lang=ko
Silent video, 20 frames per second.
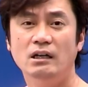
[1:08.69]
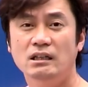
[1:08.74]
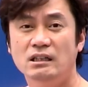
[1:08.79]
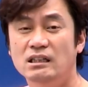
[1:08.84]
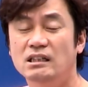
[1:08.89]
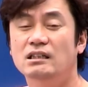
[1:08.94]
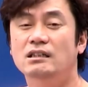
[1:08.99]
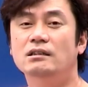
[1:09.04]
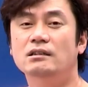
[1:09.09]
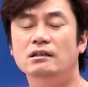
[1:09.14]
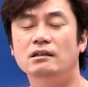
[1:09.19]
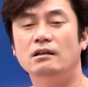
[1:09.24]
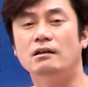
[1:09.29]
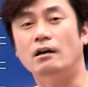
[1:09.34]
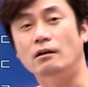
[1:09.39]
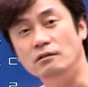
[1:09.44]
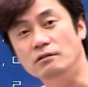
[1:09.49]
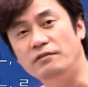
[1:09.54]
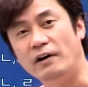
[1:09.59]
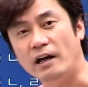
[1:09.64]
의
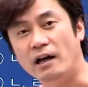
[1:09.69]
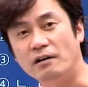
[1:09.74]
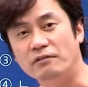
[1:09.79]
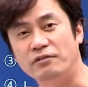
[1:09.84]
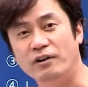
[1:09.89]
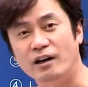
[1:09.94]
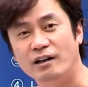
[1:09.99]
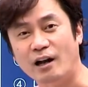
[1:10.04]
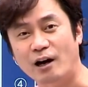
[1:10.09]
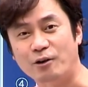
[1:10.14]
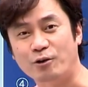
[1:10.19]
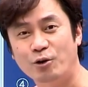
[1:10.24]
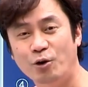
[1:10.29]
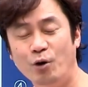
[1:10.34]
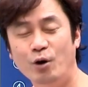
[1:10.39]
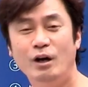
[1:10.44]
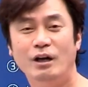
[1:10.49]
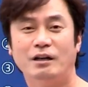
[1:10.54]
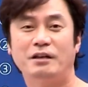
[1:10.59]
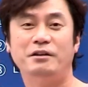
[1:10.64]
그러니까 의사 양성한
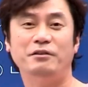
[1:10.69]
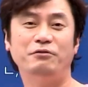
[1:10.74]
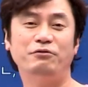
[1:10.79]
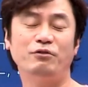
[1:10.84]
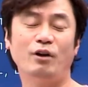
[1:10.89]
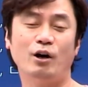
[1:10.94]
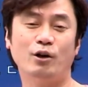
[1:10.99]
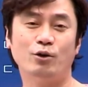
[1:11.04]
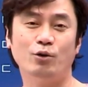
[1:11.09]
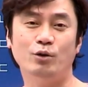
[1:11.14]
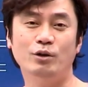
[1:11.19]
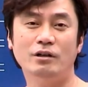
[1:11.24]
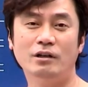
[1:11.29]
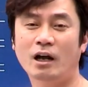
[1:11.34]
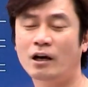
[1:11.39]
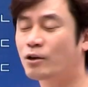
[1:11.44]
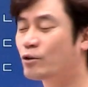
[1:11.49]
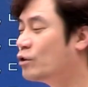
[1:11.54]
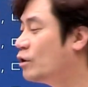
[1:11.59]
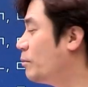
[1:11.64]
학교, 기술학교 이런
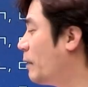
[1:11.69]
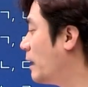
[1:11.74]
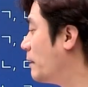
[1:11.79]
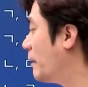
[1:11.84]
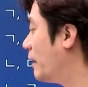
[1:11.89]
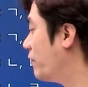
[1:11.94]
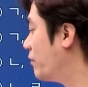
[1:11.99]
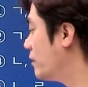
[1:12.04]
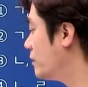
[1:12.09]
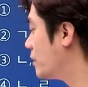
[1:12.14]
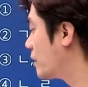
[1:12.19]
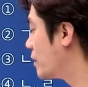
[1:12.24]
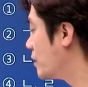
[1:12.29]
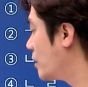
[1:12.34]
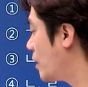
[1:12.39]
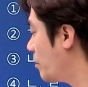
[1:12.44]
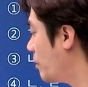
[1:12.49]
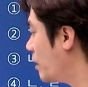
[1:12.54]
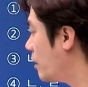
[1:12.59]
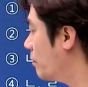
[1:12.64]
학교들이 많이
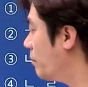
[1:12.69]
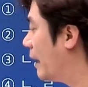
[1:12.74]
만들어졌기 때문에 이거